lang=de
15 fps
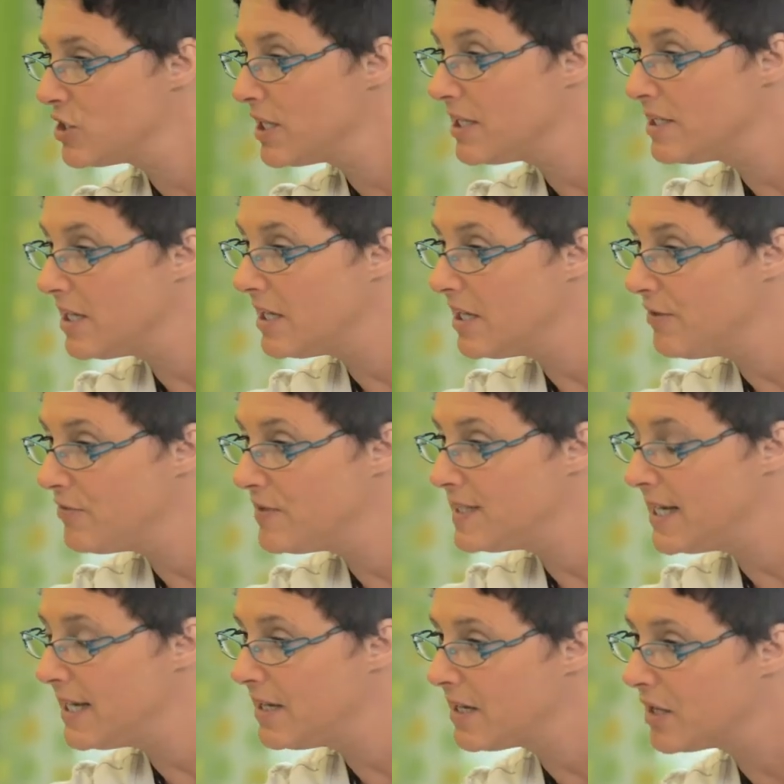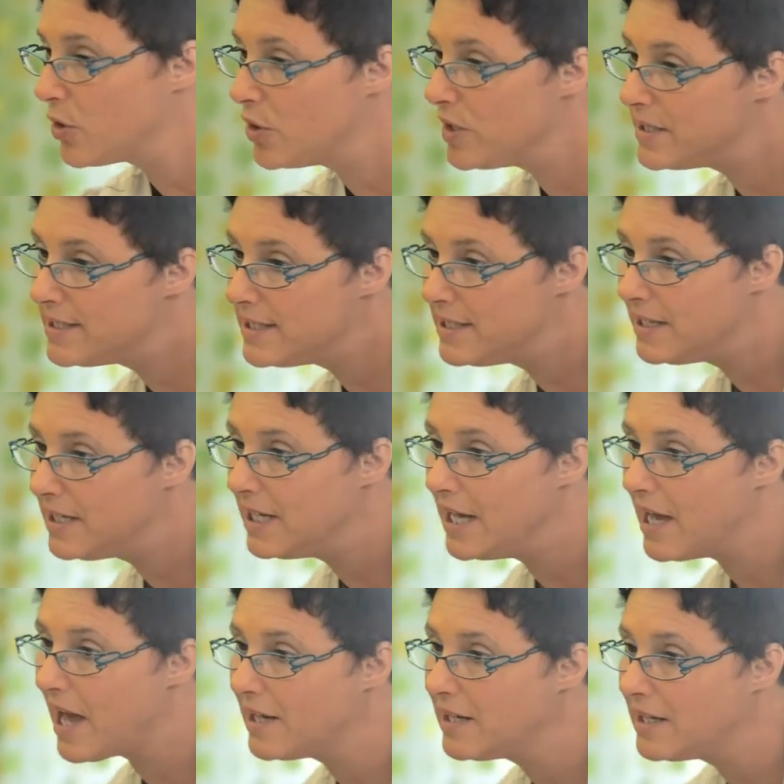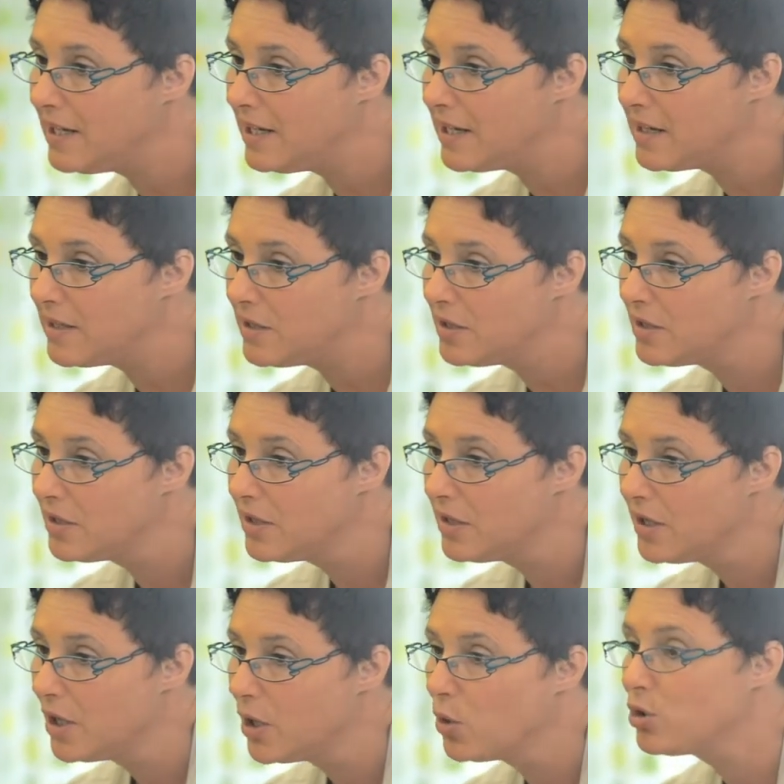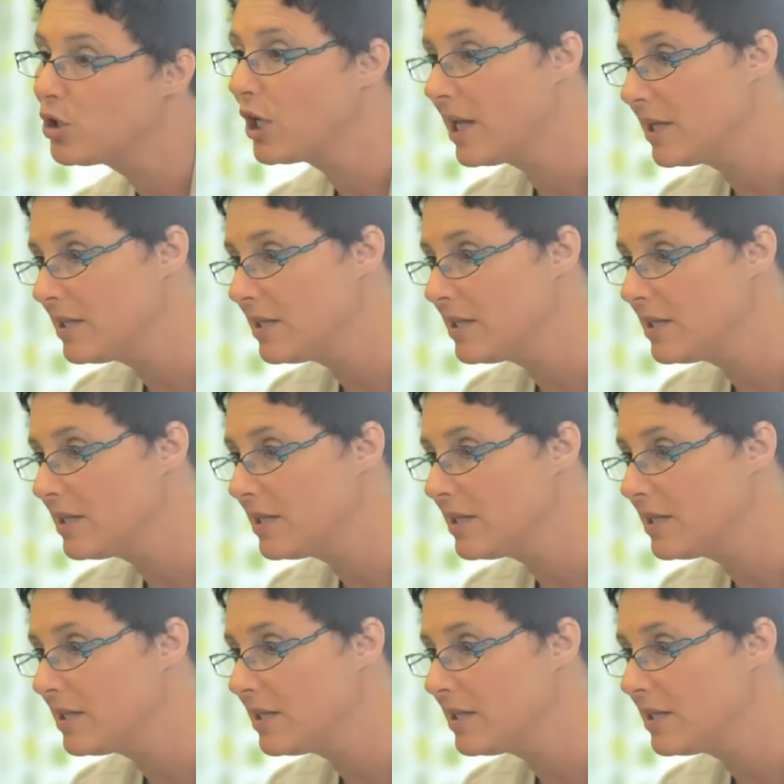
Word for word: den sicher besten Kfz-Versicherungsschutz. Starke